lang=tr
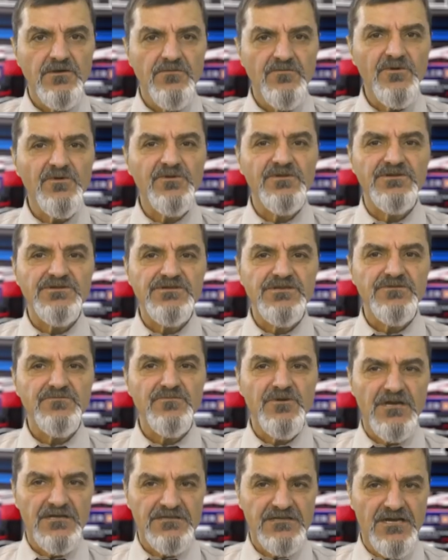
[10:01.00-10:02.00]
Bugün için
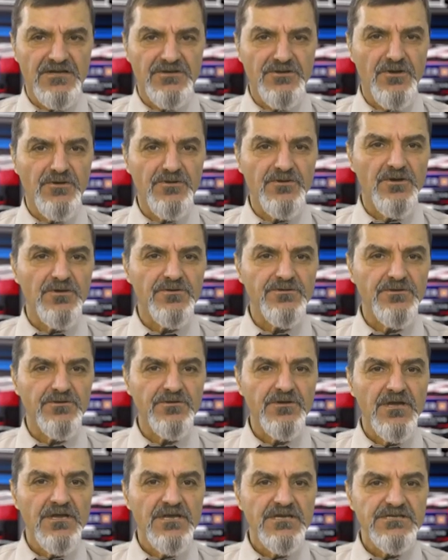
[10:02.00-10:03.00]
bu kadarını
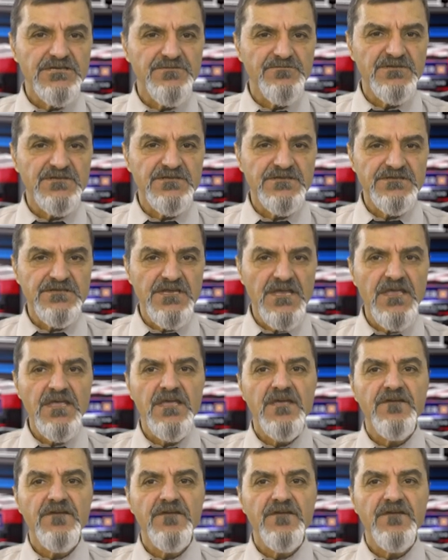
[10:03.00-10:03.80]
öngördük. Şimdi size